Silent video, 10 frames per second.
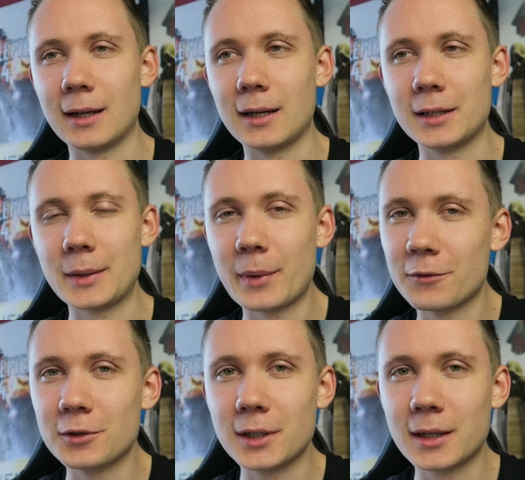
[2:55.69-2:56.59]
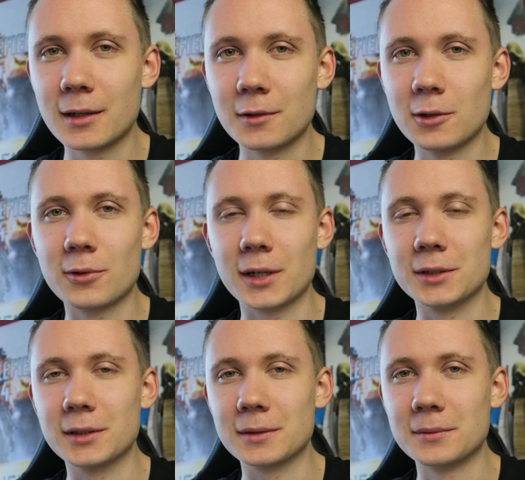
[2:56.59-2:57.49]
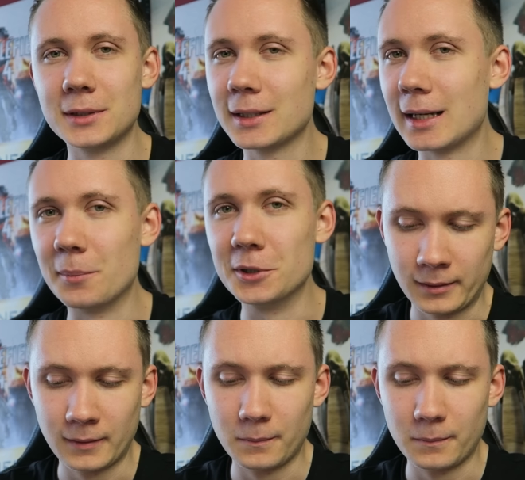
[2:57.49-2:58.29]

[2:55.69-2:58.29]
ale na pewno nie lowrider. Nie dla mnie.